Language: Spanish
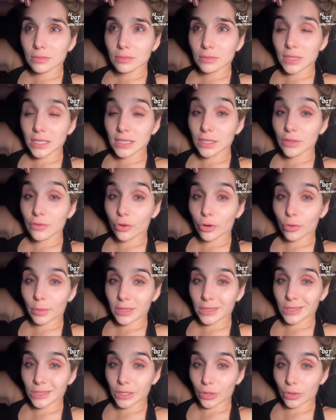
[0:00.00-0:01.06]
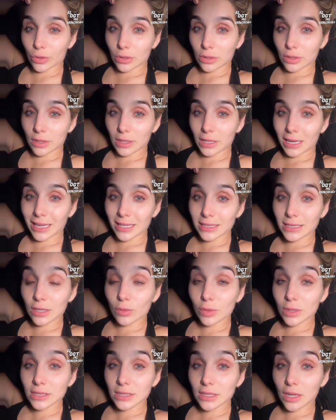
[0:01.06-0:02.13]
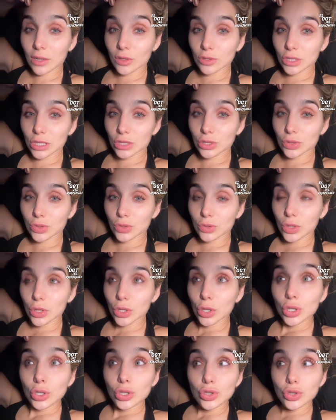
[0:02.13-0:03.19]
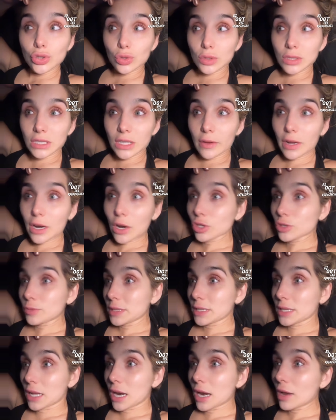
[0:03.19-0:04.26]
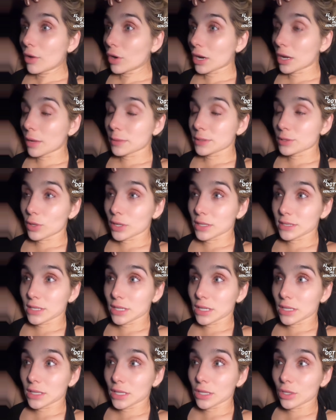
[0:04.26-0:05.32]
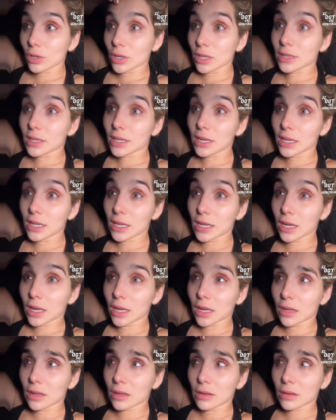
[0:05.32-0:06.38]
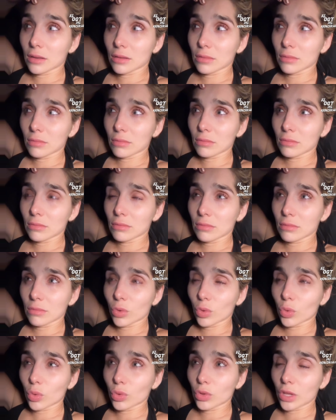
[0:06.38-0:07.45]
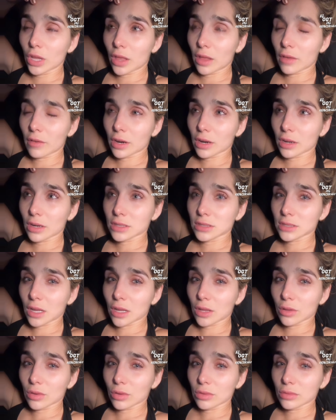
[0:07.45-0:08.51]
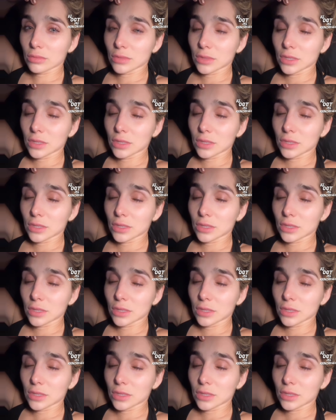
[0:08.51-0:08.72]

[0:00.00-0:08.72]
desinformación de la secuencia de los hechos. Yo no estaba en el hospital a la hora que pasó el accidente, yo ya tenía un día de haber regresado.